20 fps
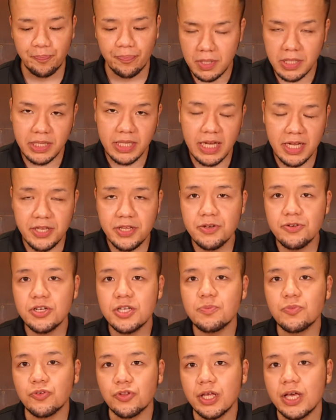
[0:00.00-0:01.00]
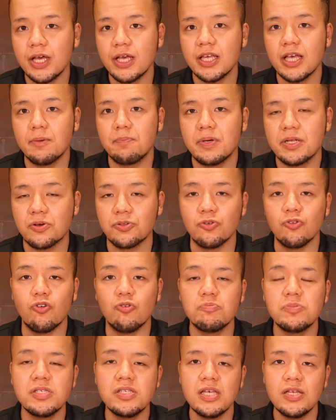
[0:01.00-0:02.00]
まあ、何よりもね、やっぱりこの
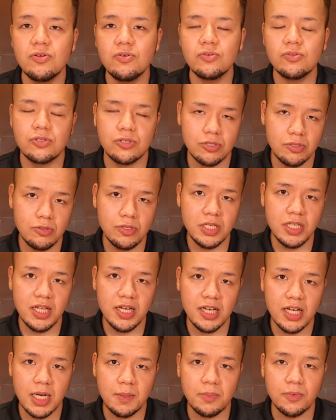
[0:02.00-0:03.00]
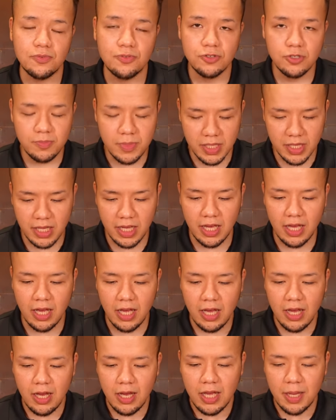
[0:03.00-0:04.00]
お店の作りなんかも含めて、
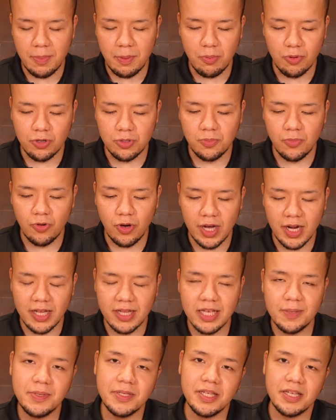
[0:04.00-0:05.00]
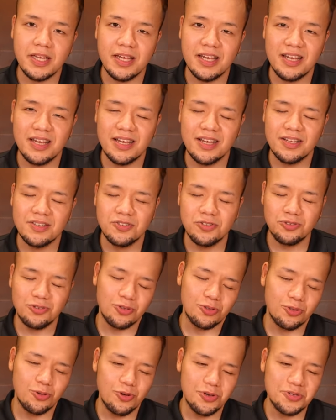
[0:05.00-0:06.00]
まあ、僕も改めてね、ちょっ
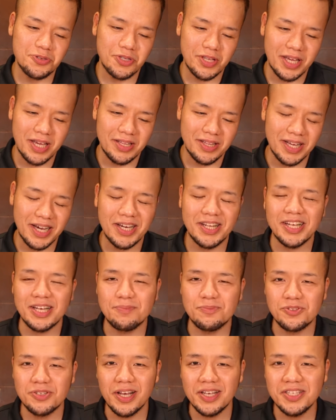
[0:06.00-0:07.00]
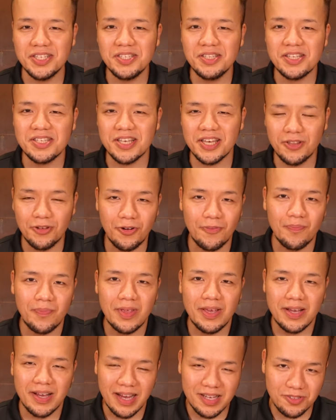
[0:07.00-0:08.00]
と遠いのでなかなか難しいんですけど、
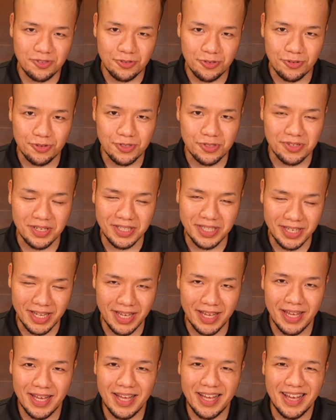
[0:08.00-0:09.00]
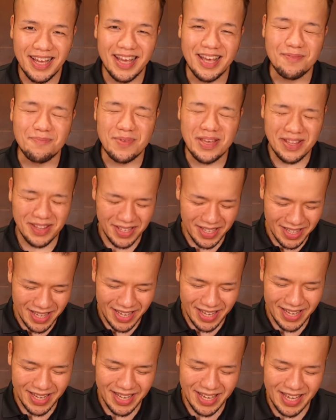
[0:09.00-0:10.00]
家族を連れてね、えー、みんな
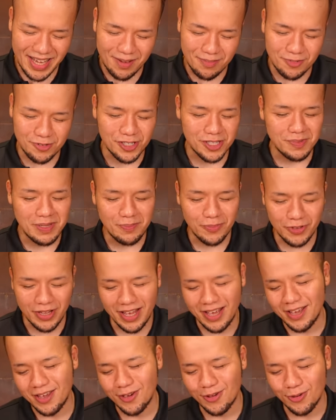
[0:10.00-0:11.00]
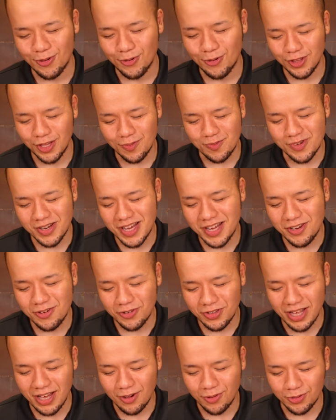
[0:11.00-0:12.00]
で、えー、娘もね、喜んでもらえる
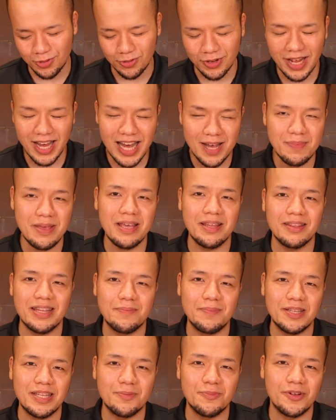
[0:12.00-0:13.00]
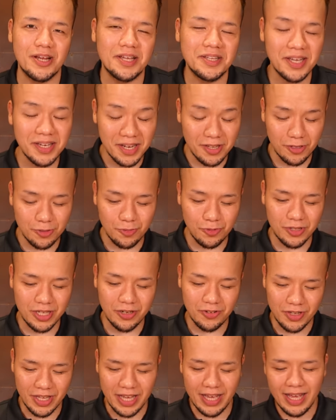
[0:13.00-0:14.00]
ような、このラーメン食べてもらいたいなと思っ
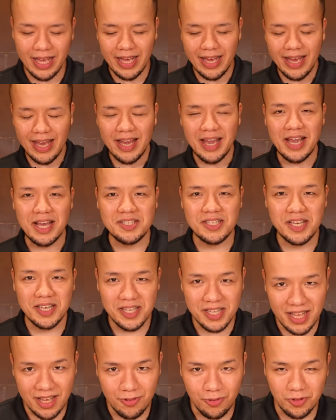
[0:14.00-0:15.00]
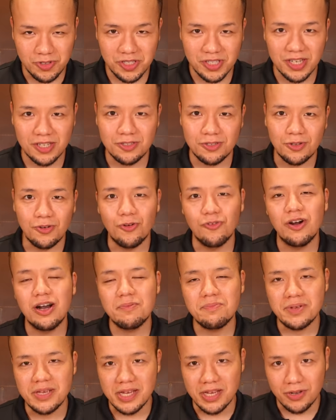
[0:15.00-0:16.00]
たので、えー、ぜひね、お近くの
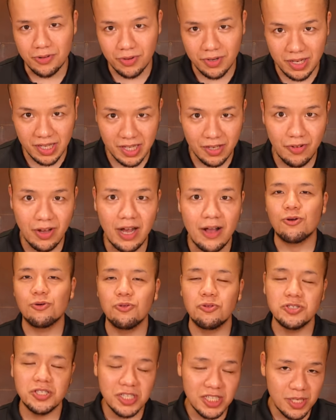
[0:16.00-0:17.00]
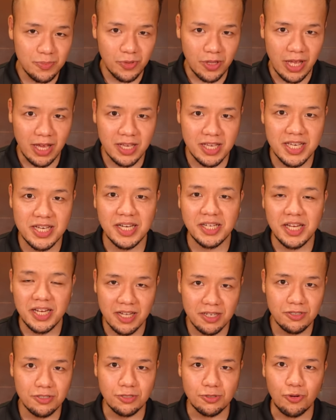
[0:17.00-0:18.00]
ファミリーの方は、この時期でもね、気兼ね
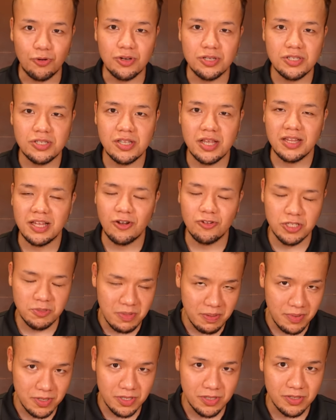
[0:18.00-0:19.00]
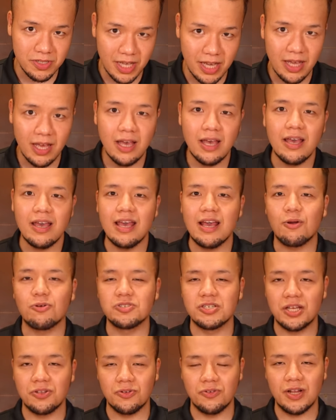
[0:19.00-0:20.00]
なく個室で楽しめますんで、えー、
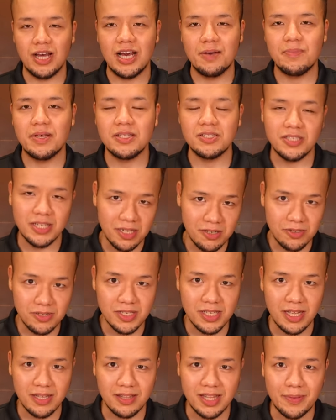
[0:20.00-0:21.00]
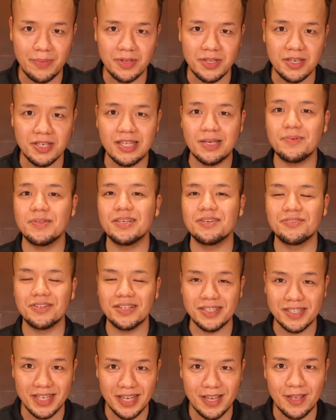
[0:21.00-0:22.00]
こちらのラーメンジャンクさん食べに来てみてく
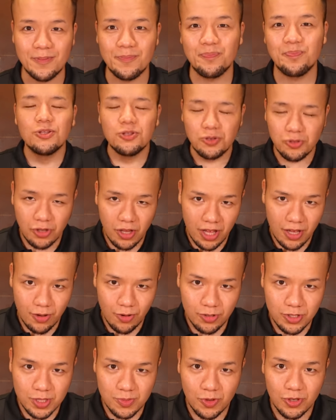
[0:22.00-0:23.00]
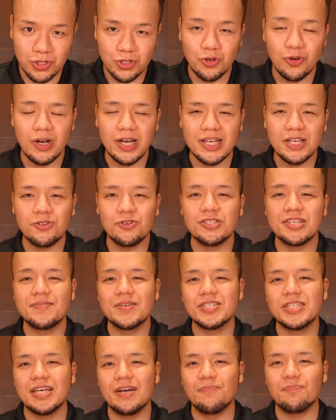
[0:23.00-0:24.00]
ださい。ということで、本日もご視聴ありがとうござい
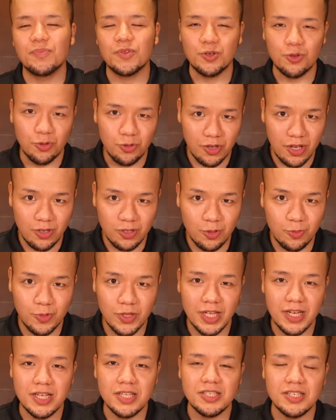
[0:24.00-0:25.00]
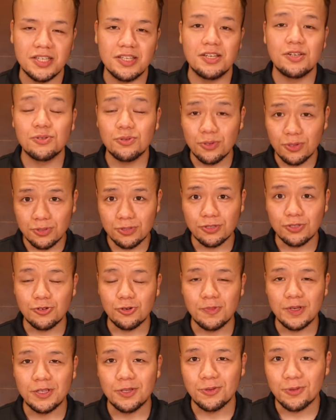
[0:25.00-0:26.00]
ました。この動画がと思ったら、チャンネル登録、
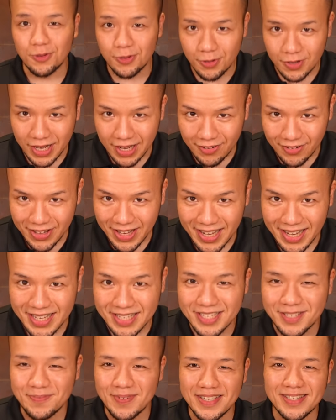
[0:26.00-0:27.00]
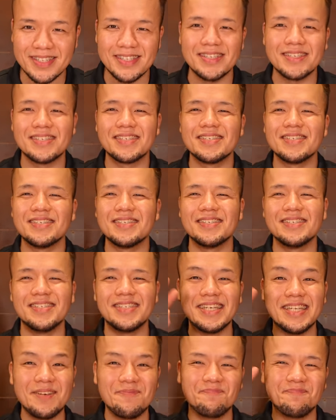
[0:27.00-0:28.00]
コメント、高評価お願いします。
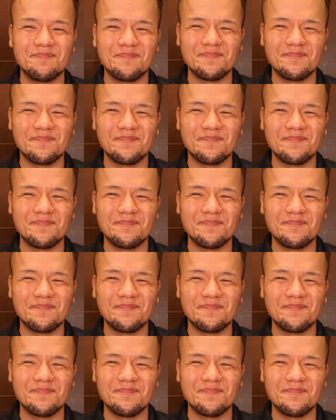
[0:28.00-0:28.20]
じゃあね。